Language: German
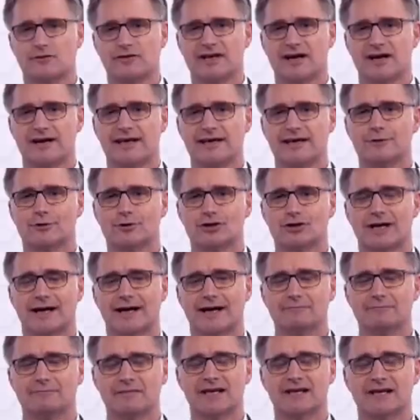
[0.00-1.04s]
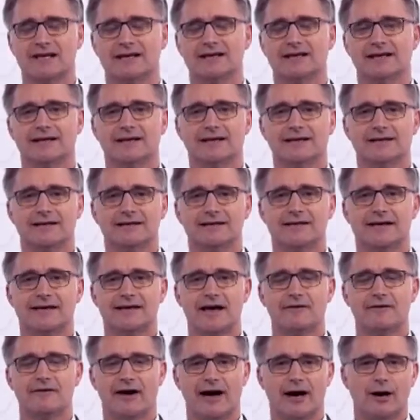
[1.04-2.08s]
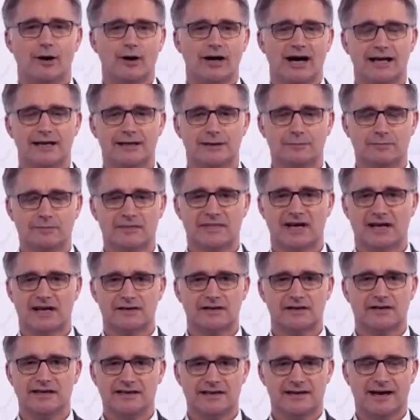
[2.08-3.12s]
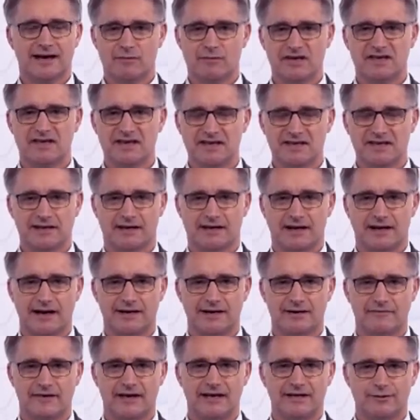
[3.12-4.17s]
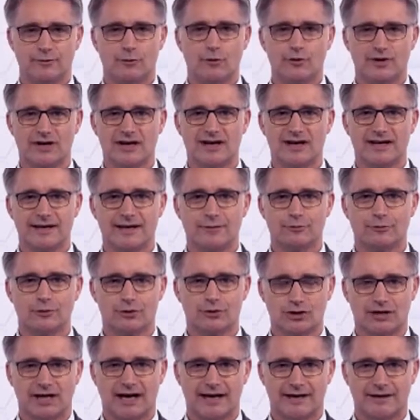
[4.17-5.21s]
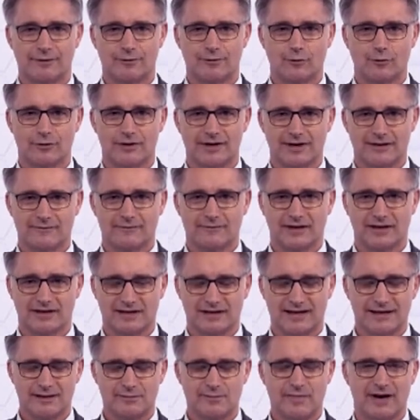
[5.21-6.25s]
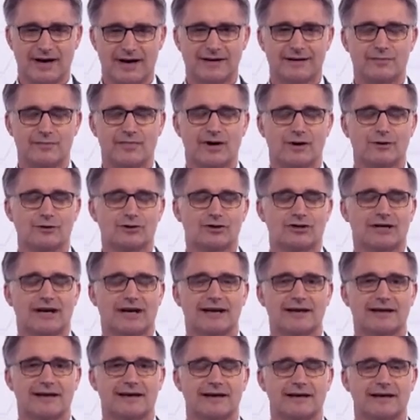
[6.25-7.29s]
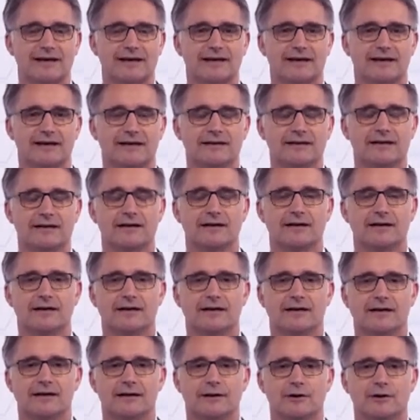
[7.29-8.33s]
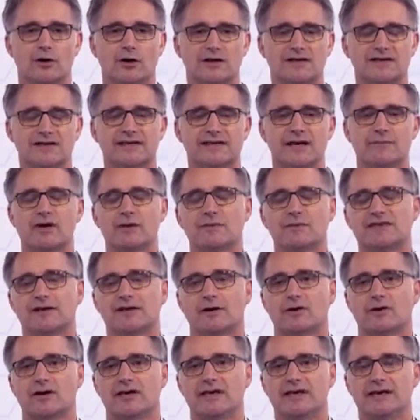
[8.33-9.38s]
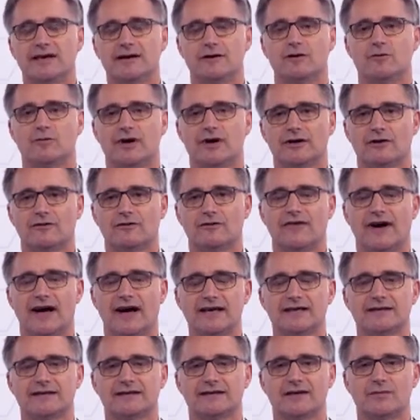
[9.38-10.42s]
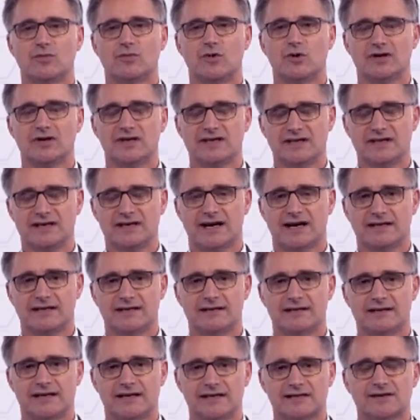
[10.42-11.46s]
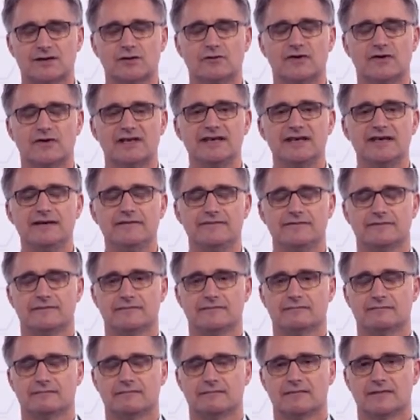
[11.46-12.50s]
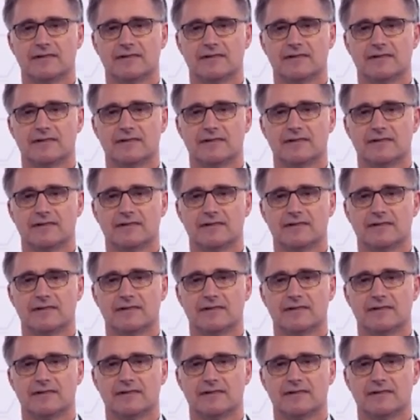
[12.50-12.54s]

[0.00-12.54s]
wie der Legostein, den kennen wir auch alle. Also ich kann mich nicht an eine Welt ohne Legosteine oder vergleichbare Bausteine erinnern. Trotzdem gibt es auch hier immer noch weitere Möglichkeiten, das zu vertiefen.